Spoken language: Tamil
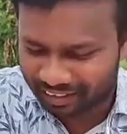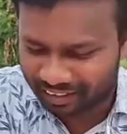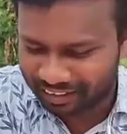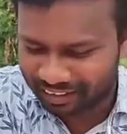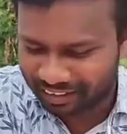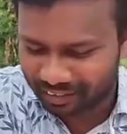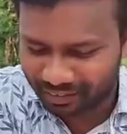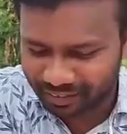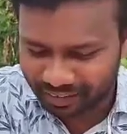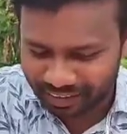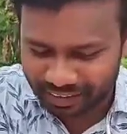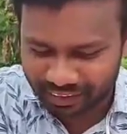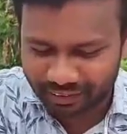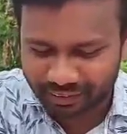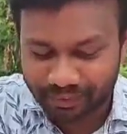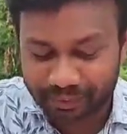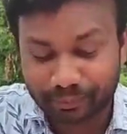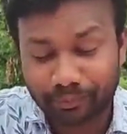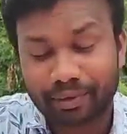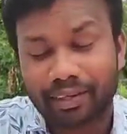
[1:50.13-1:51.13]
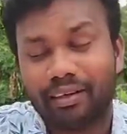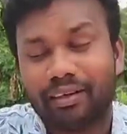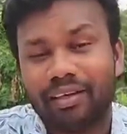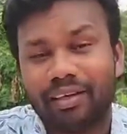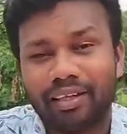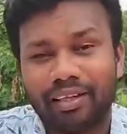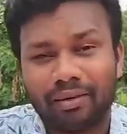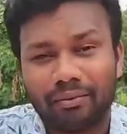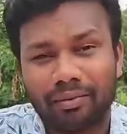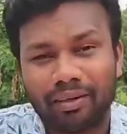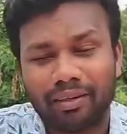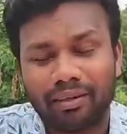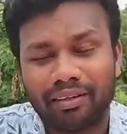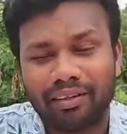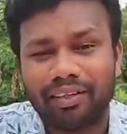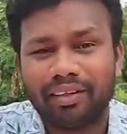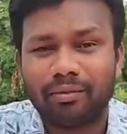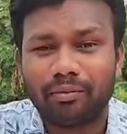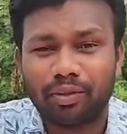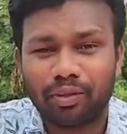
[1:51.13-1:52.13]
சில இதை இதை
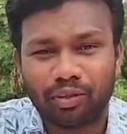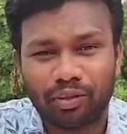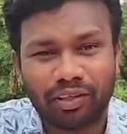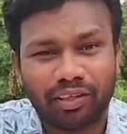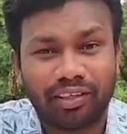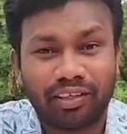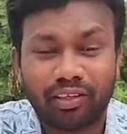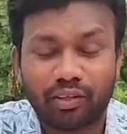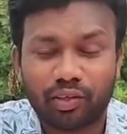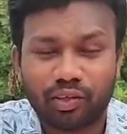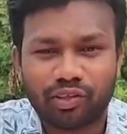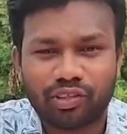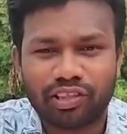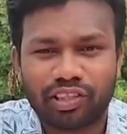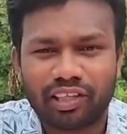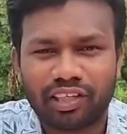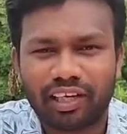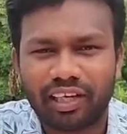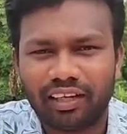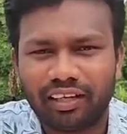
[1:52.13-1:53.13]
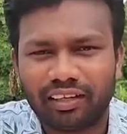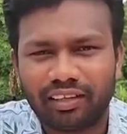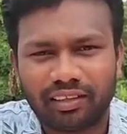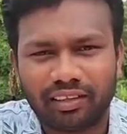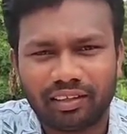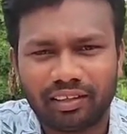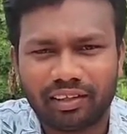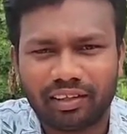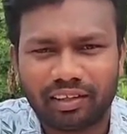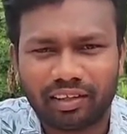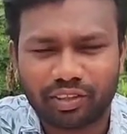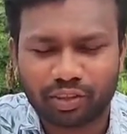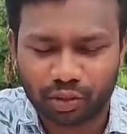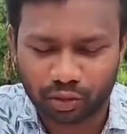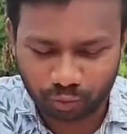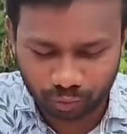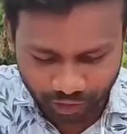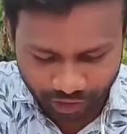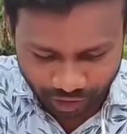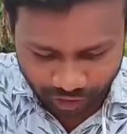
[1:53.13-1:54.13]
பற்றி நம்ம யோசிக்கலாம்
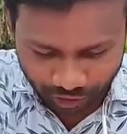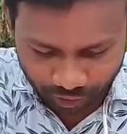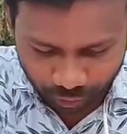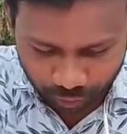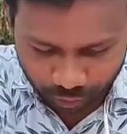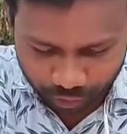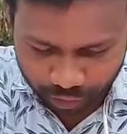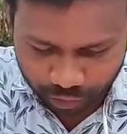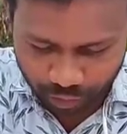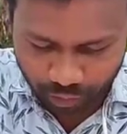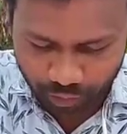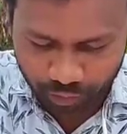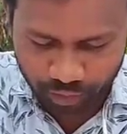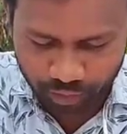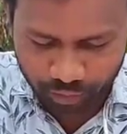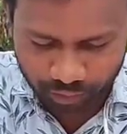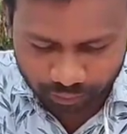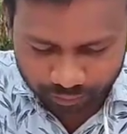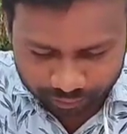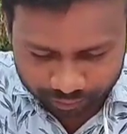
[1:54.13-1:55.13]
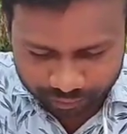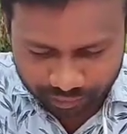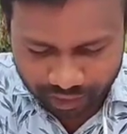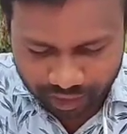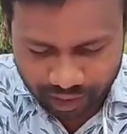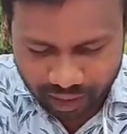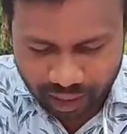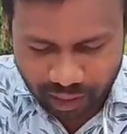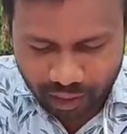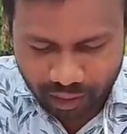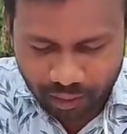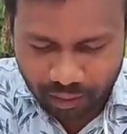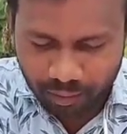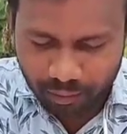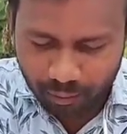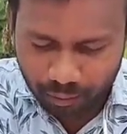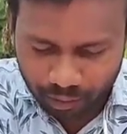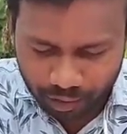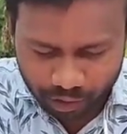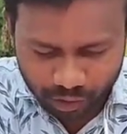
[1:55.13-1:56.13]
ஜோம் பண்ணி ஆரம்பிப்போம் ஜோம் பண்ணுவோம்
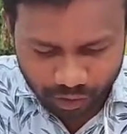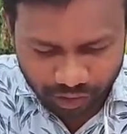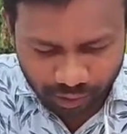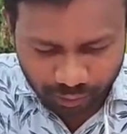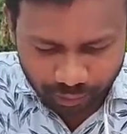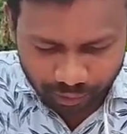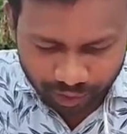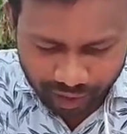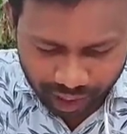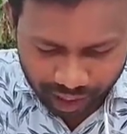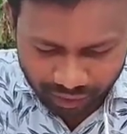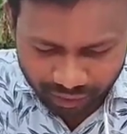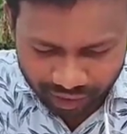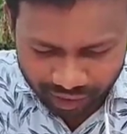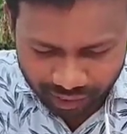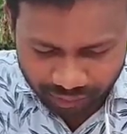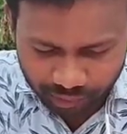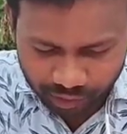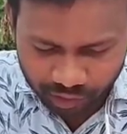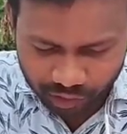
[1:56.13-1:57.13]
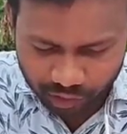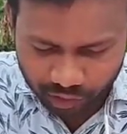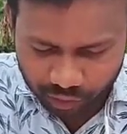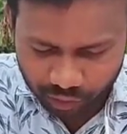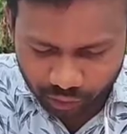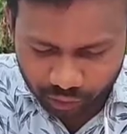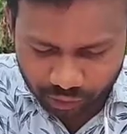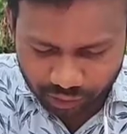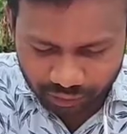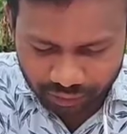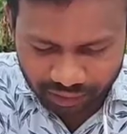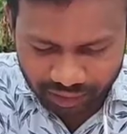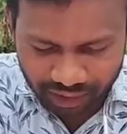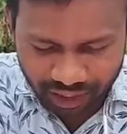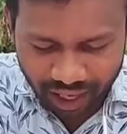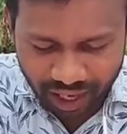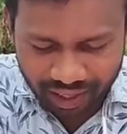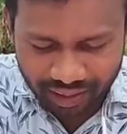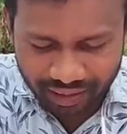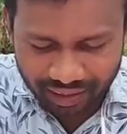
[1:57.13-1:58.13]
பரிசுத்த பிதாவே உமக்கு ஸ்தோத்திரம் இந்த
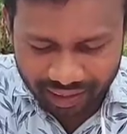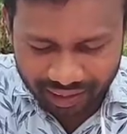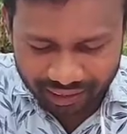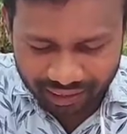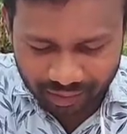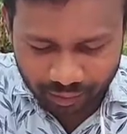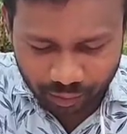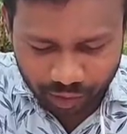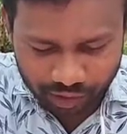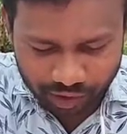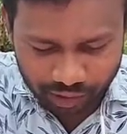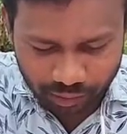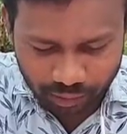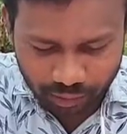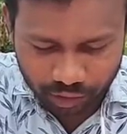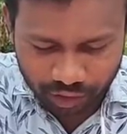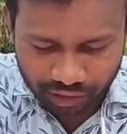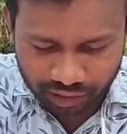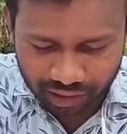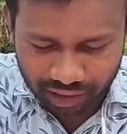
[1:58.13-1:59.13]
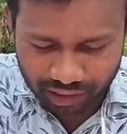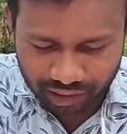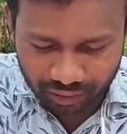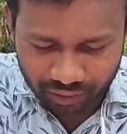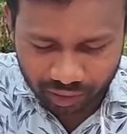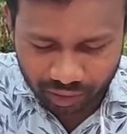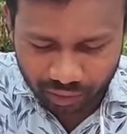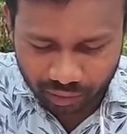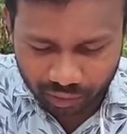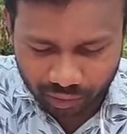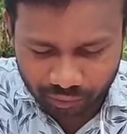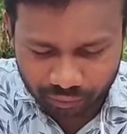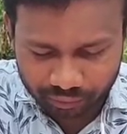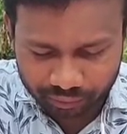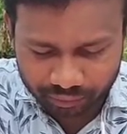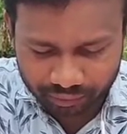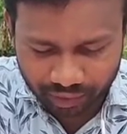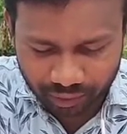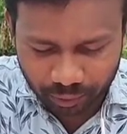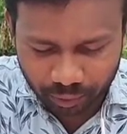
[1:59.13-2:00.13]
காலை நேரத்தில் உங்களுடைய சமூகத்தில் நாங்கள் வருகிறோம்
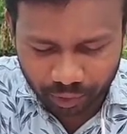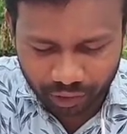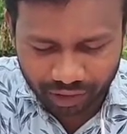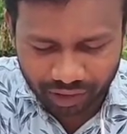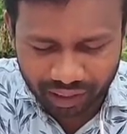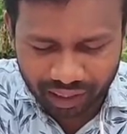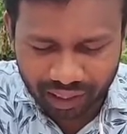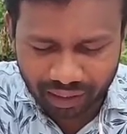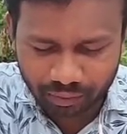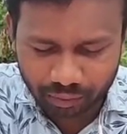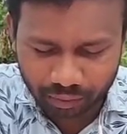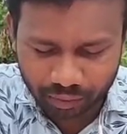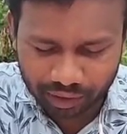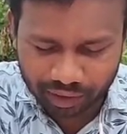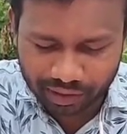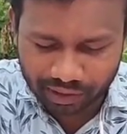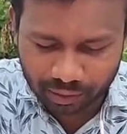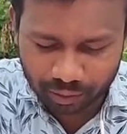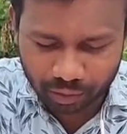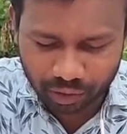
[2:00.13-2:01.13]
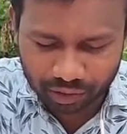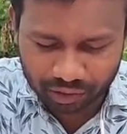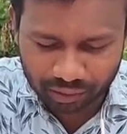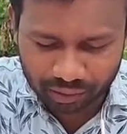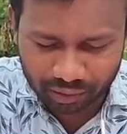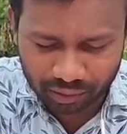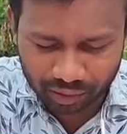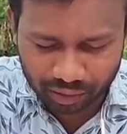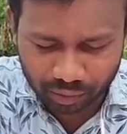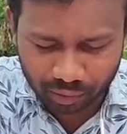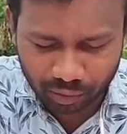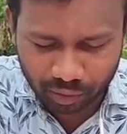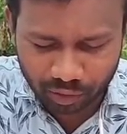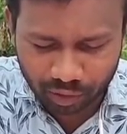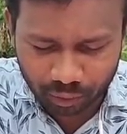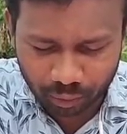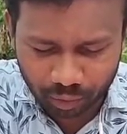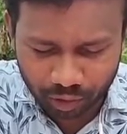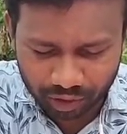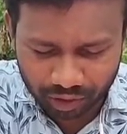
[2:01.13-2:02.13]
எப்பொழுதெல்லாம் உங்களுடைய சமூகத்தில் வருகிறோமோ
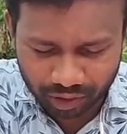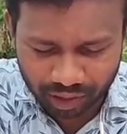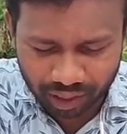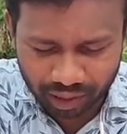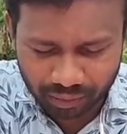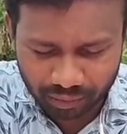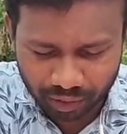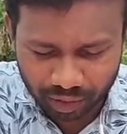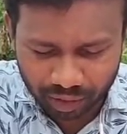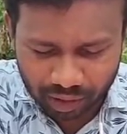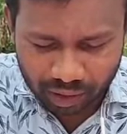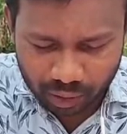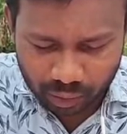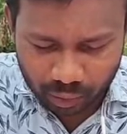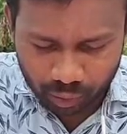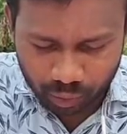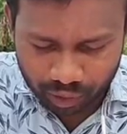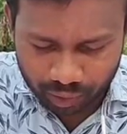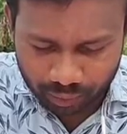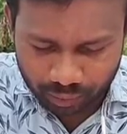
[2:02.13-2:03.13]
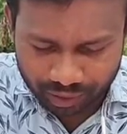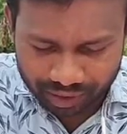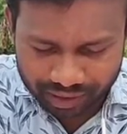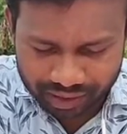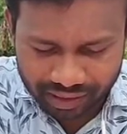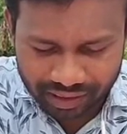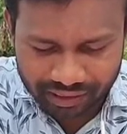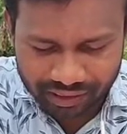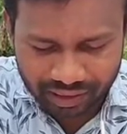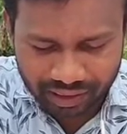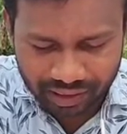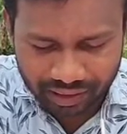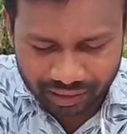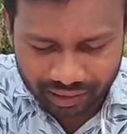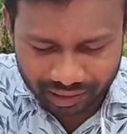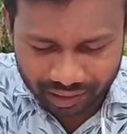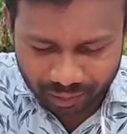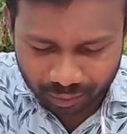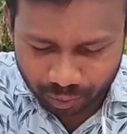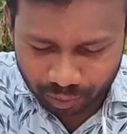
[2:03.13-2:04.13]
அப்பொழுதெல்லாம் உங்களுடைய பிரசனத்தை நாங்கள்
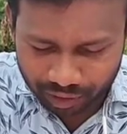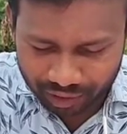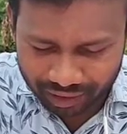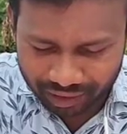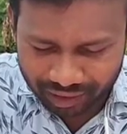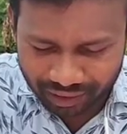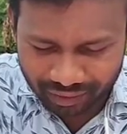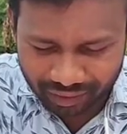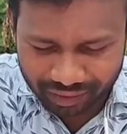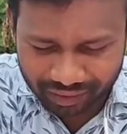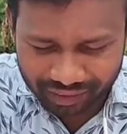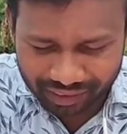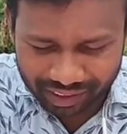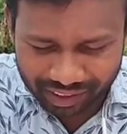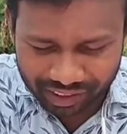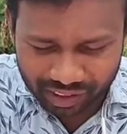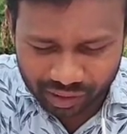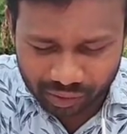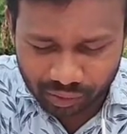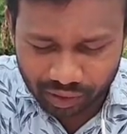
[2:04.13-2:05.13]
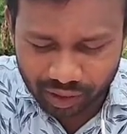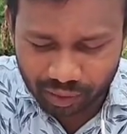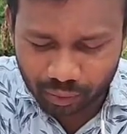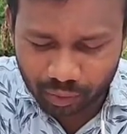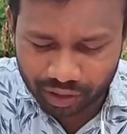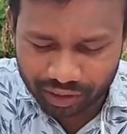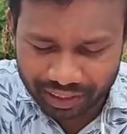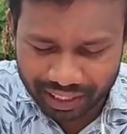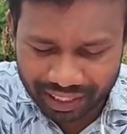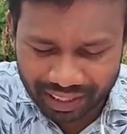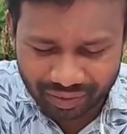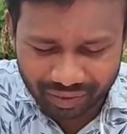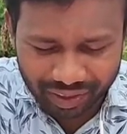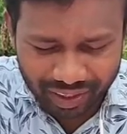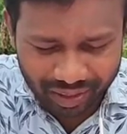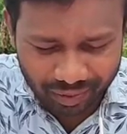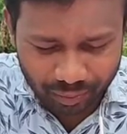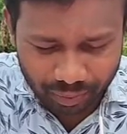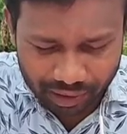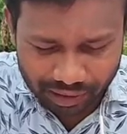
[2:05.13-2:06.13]
நிரப்புகிற தேவன் இயேசுவே உங்களுடைய
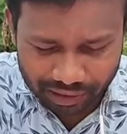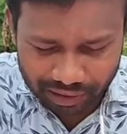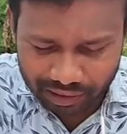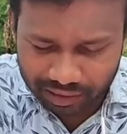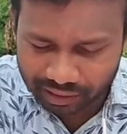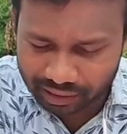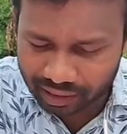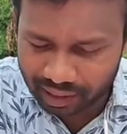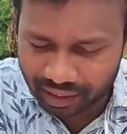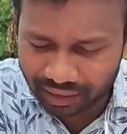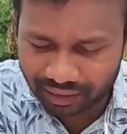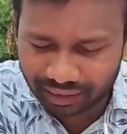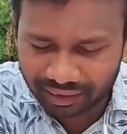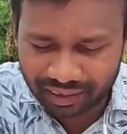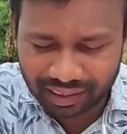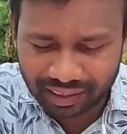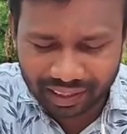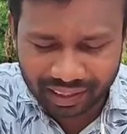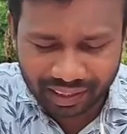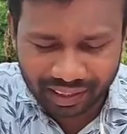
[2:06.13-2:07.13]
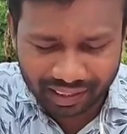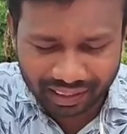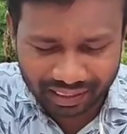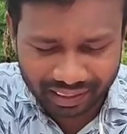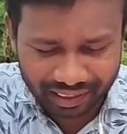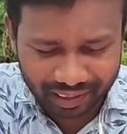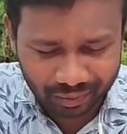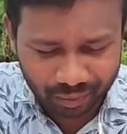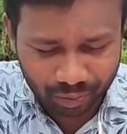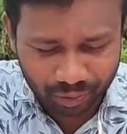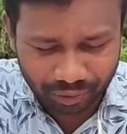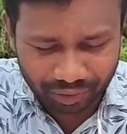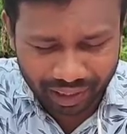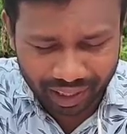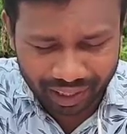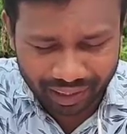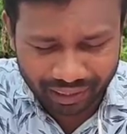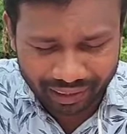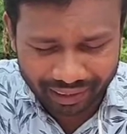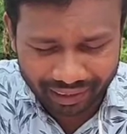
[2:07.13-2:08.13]
தெய்வீக பிரசனத்தினால் எங்களை
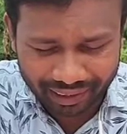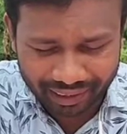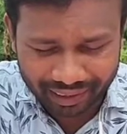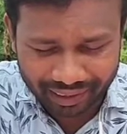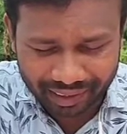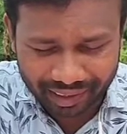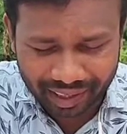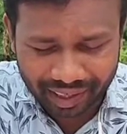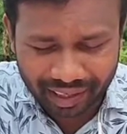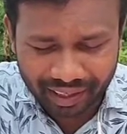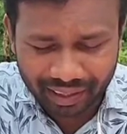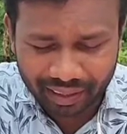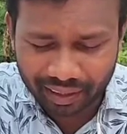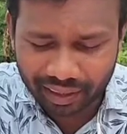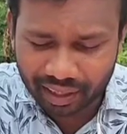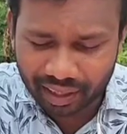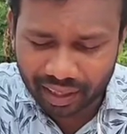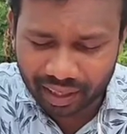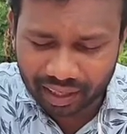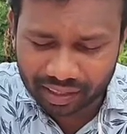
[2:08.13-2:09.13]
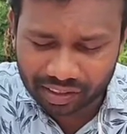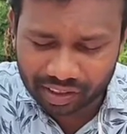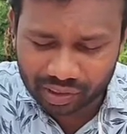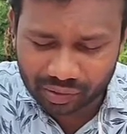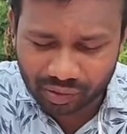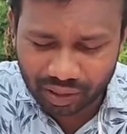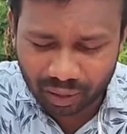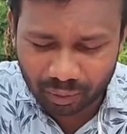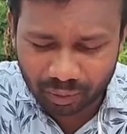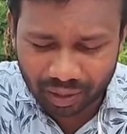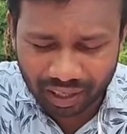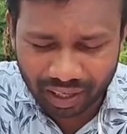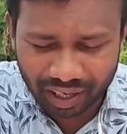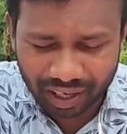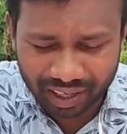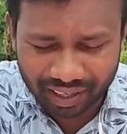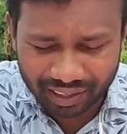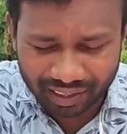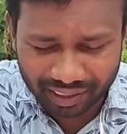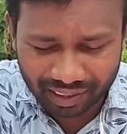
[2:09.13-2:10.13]
நிரப்புவீராக இந்த நாளை ஆசீர்வாதமான
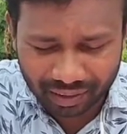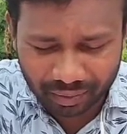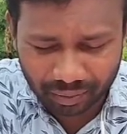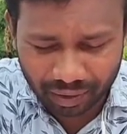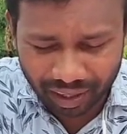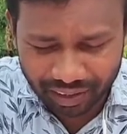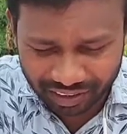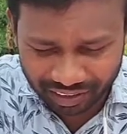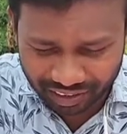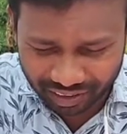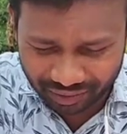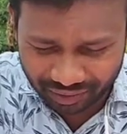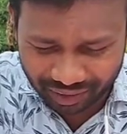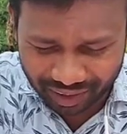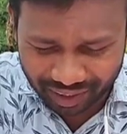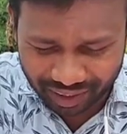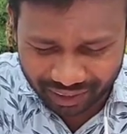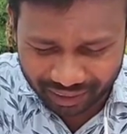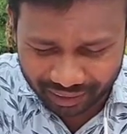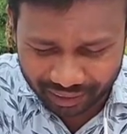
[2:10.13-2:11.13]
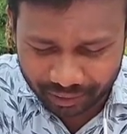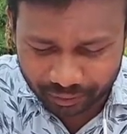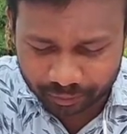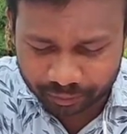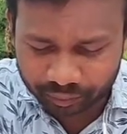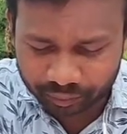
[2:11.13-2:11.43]
நாளாக எங்களுக்கு மாற்றி தருவீராக